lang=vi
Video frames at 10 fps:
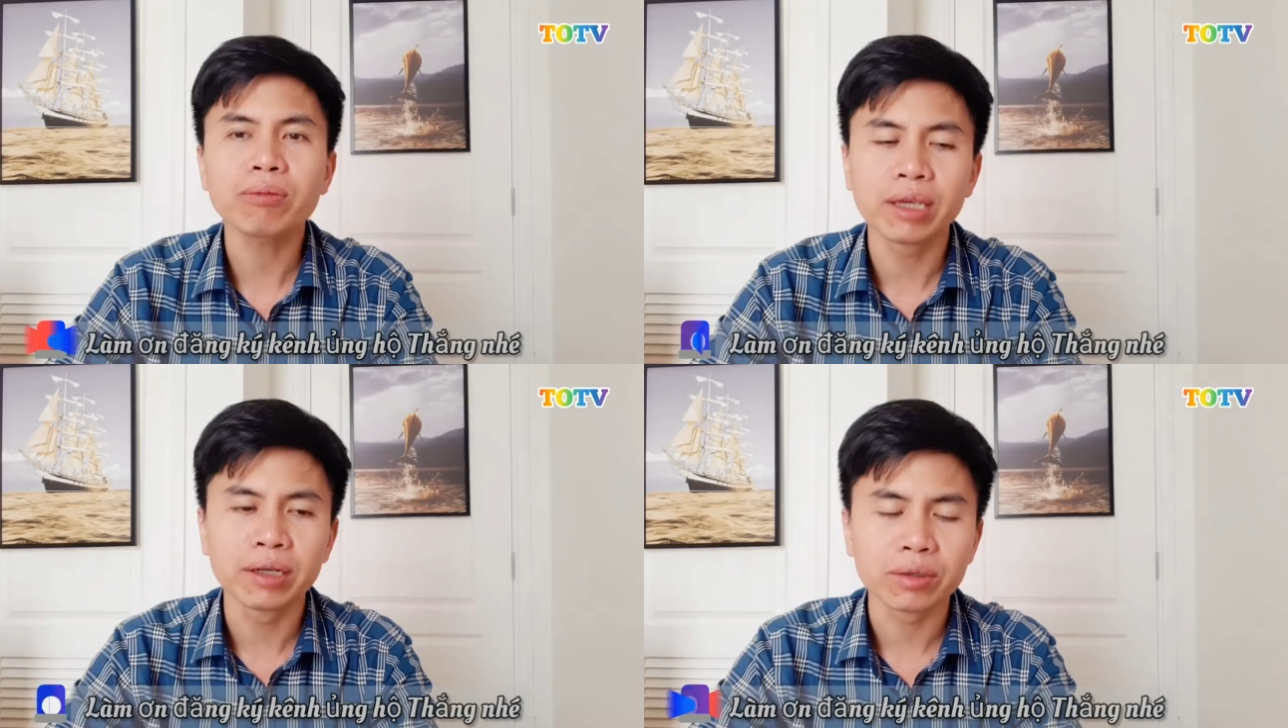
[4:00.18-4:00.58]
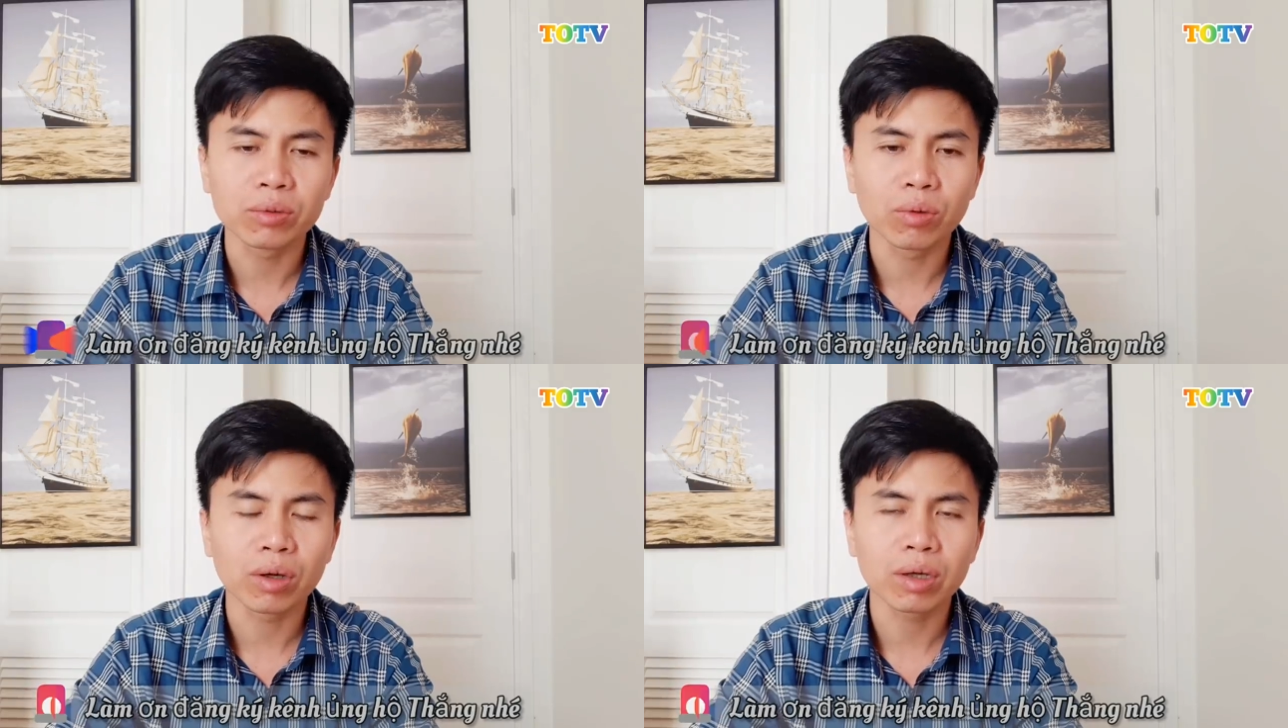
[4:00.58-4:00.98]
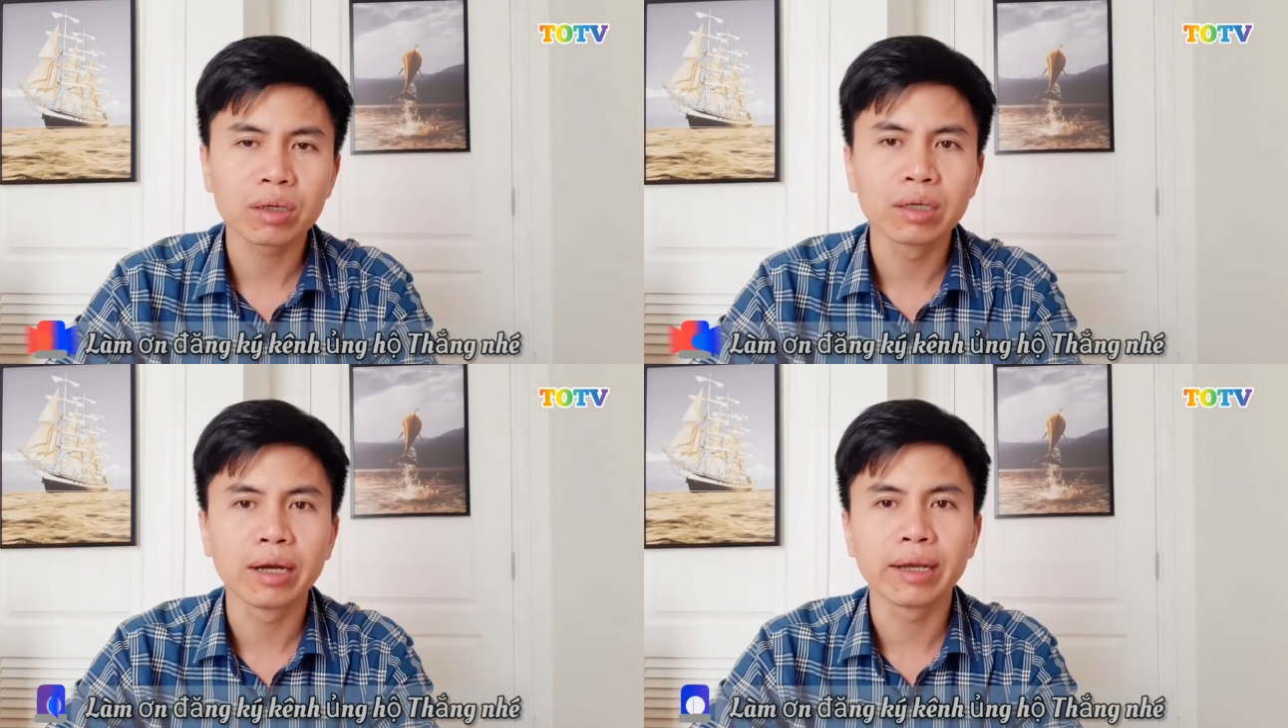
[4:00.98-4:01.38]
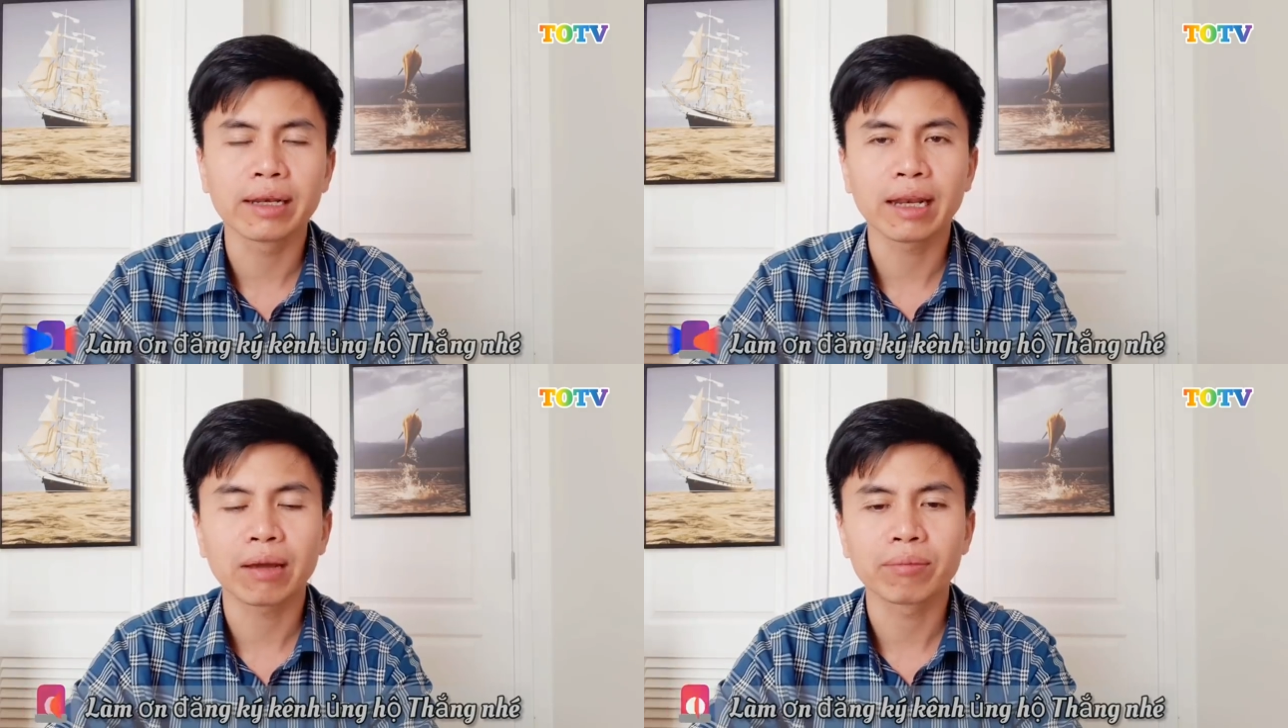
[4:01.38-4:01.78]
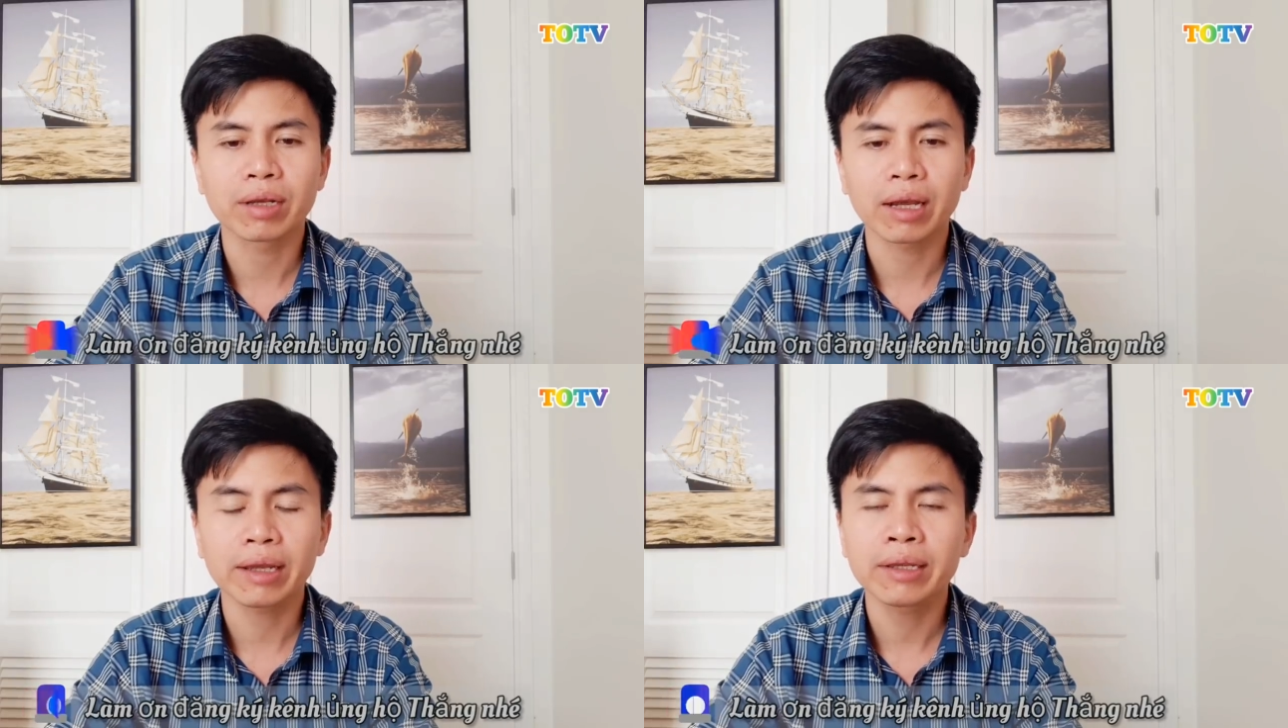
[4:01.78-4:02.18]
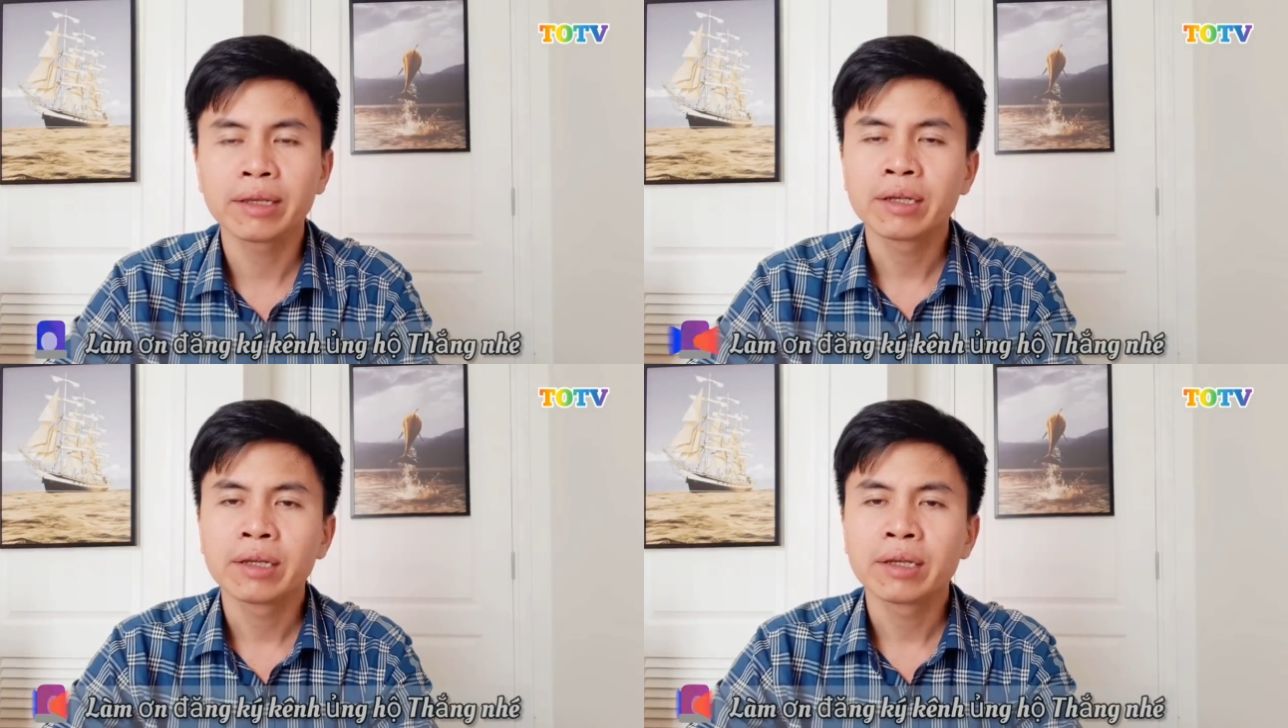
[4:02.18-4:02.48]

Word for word: nhìn của người làm cái